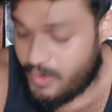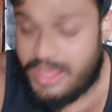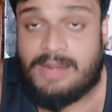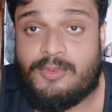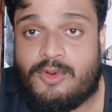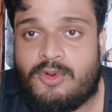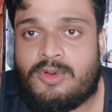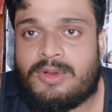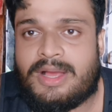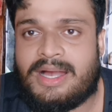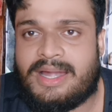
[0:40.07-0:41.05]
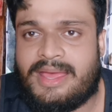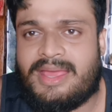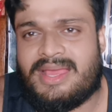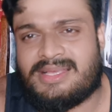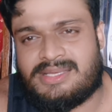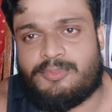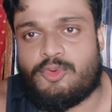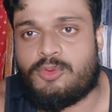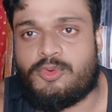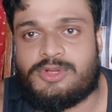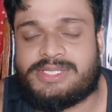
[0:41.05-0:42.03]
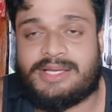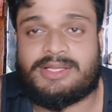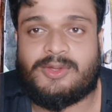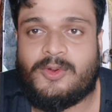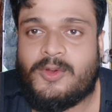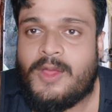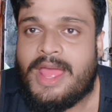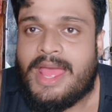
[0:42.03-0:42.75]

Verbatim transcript: एल्बो गार्ड है या सपोर्ट बोल सकते हो